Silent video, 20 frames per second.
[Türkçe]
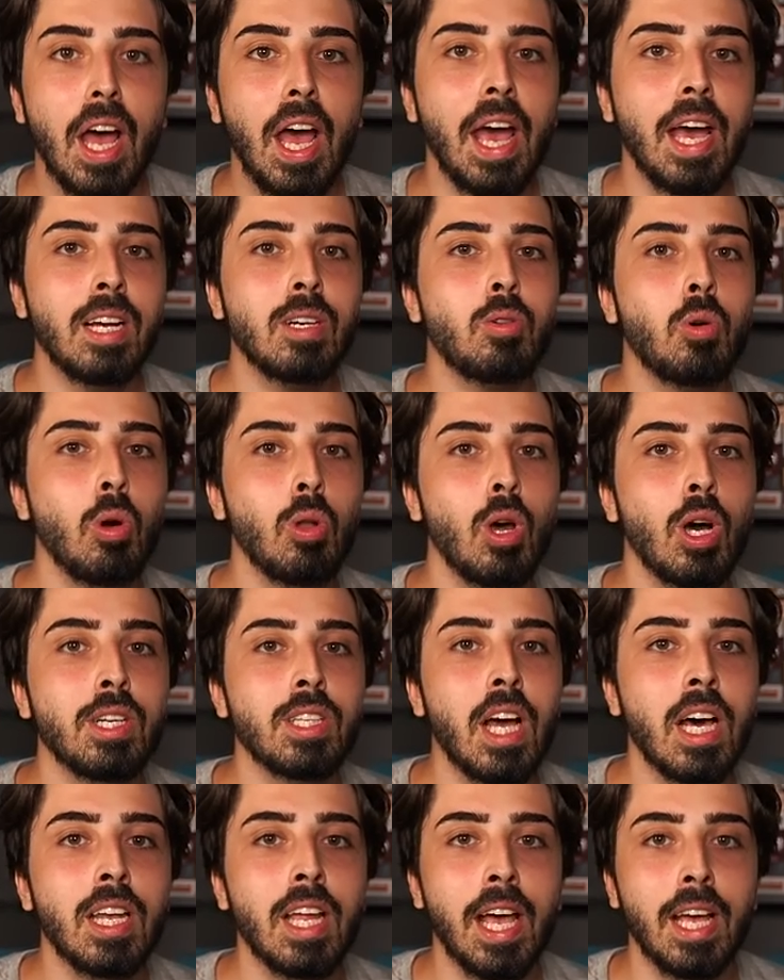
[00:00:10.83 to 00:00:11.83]
En
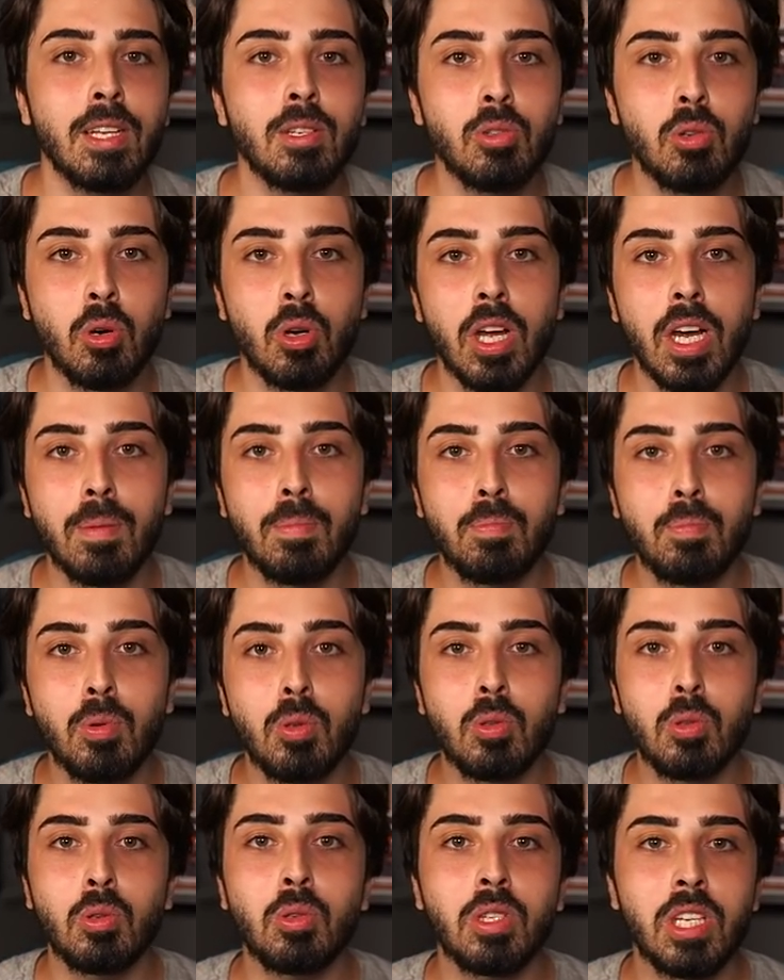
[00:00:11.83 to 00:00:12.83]
kolaydan en zora
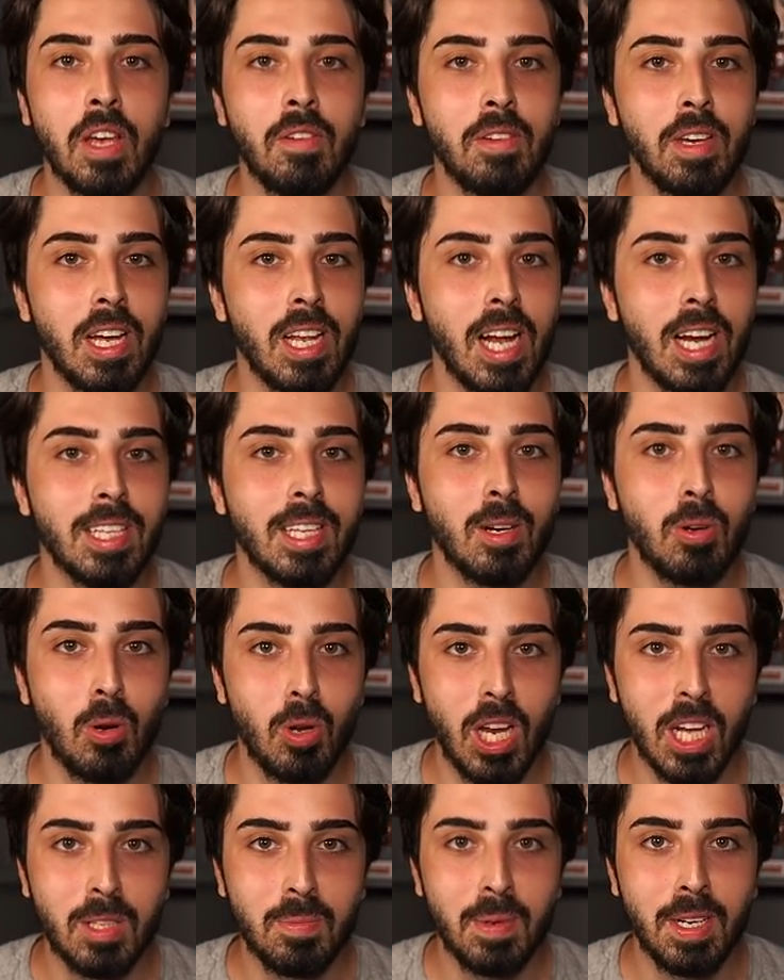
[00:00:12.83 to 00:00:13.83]
bütün seviyelerde
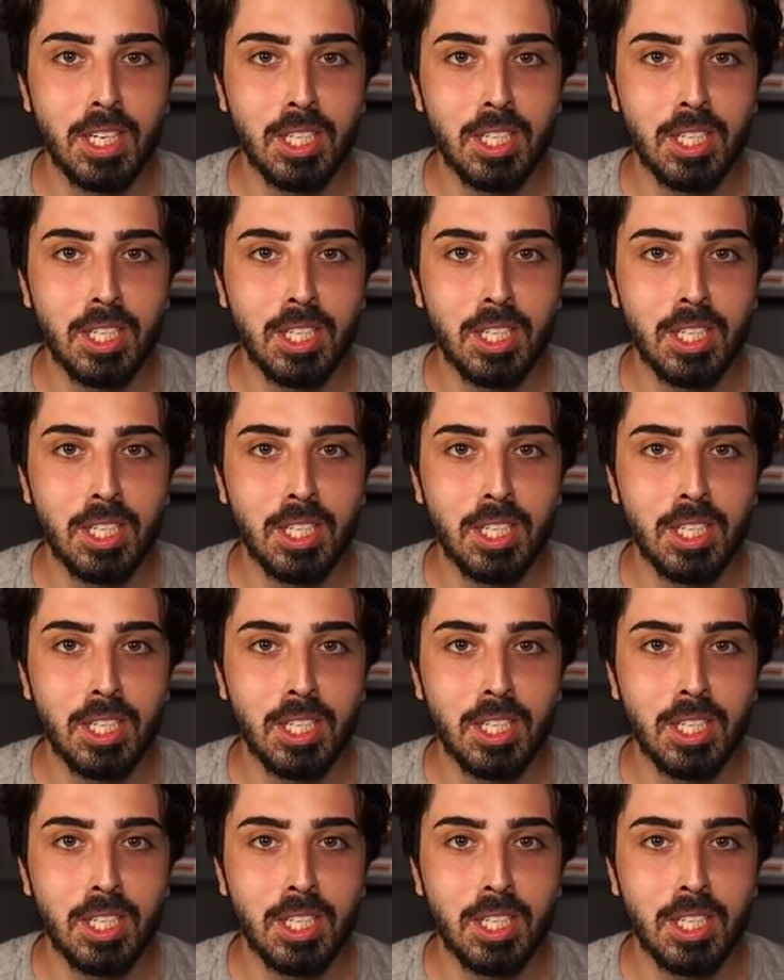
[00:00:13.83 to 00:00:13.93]
gol atmaya